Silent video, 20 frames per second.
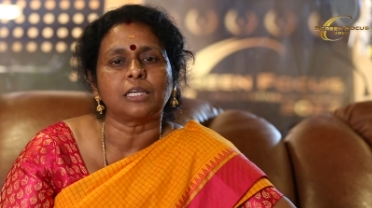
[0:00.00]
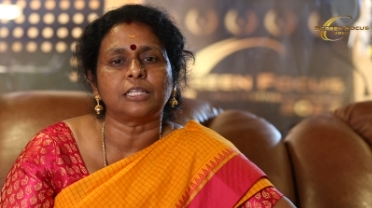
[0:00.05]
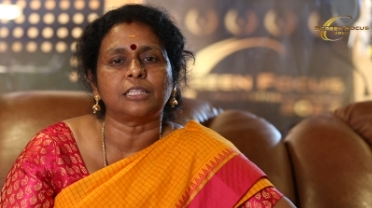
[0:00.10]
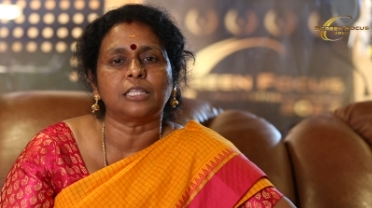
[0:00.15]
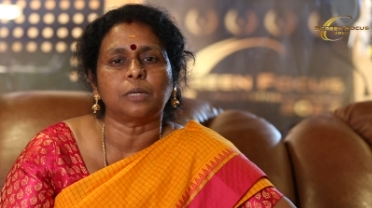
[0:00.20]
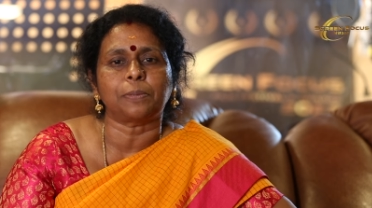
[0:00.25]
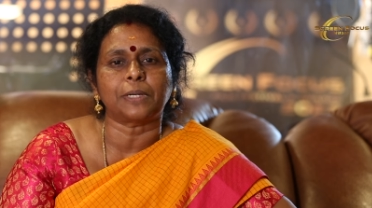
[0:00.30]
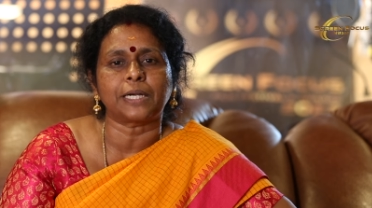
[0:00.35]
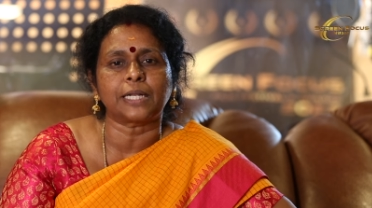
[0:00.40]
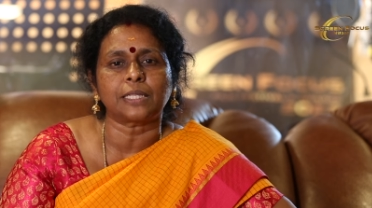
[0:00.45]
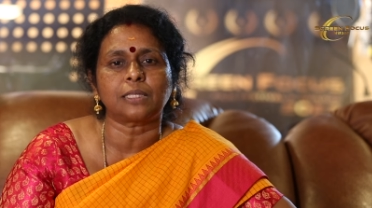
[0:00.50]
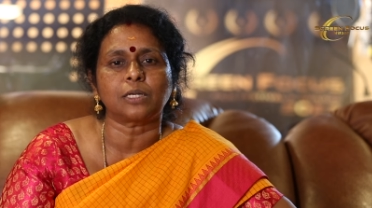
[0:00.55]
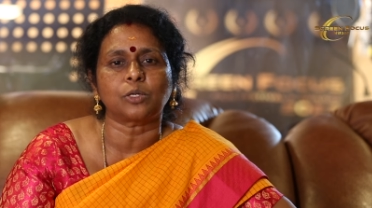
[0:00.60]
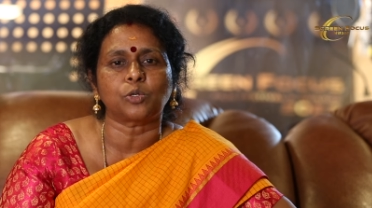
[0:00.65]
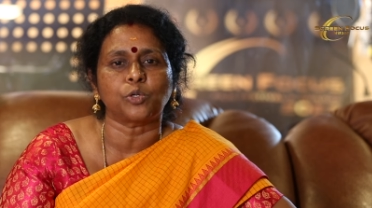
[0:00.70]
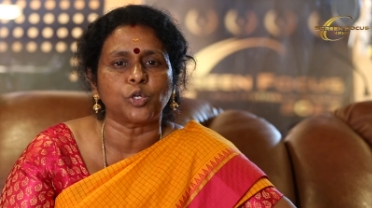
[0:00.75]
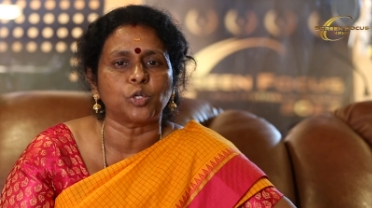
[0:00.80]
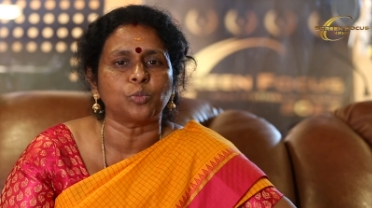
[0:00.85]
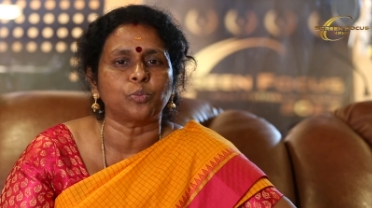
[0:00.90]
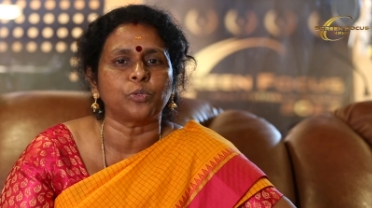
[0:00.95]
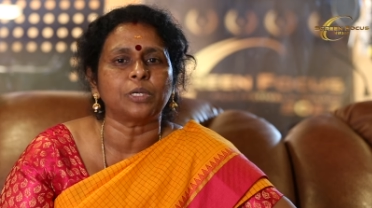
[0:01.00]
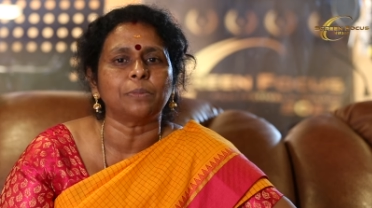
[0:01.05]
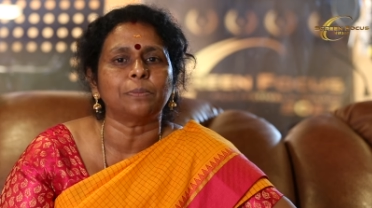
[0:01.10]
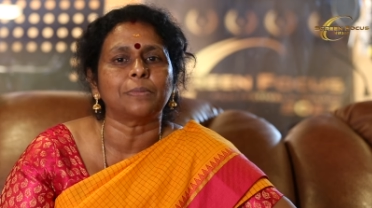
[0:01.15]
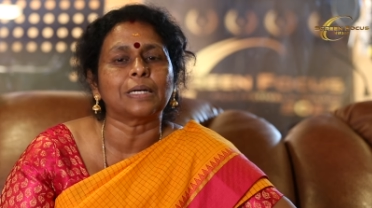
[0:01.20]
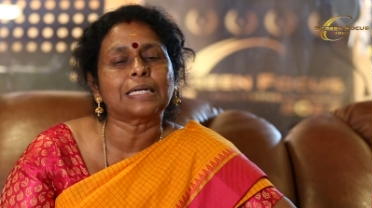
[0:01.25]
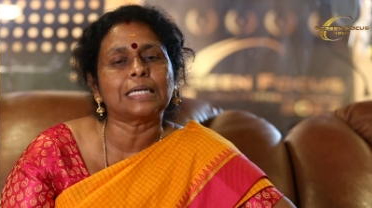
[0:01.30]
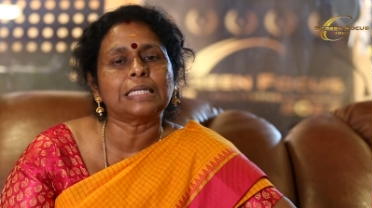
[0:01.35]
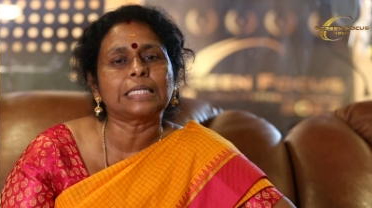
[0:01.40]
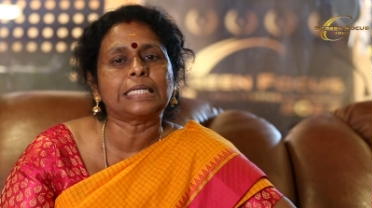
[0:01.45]
இந்த படத்தை கொண்டு போய்
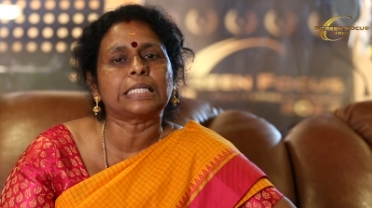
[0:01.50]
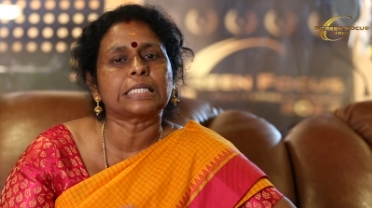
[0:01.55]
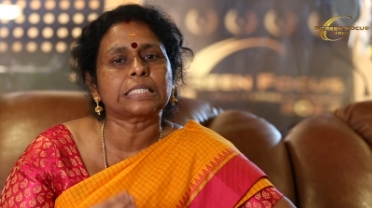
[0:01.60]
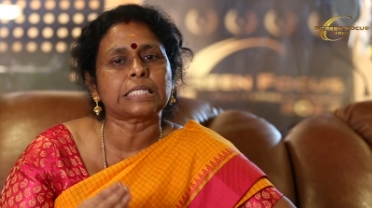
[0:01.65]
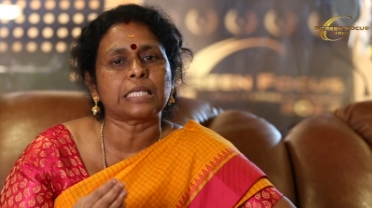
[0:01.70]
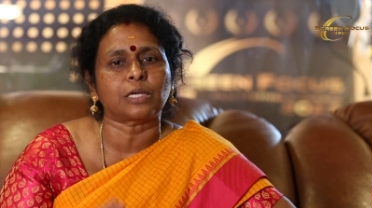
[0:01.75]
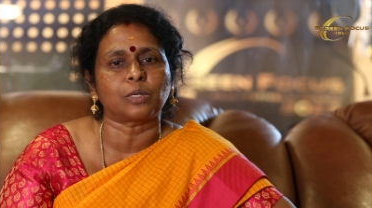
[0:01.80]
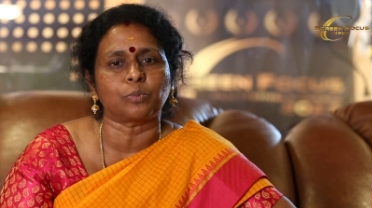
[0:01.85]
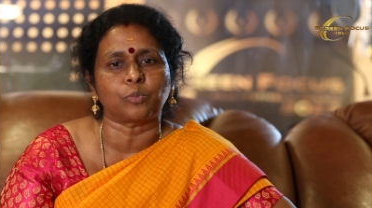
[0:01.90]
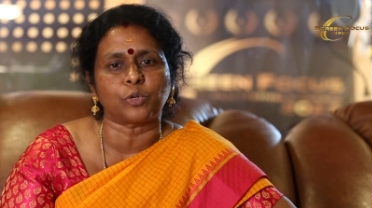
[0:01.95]
மக்கள்கிட்ட சேர்க்க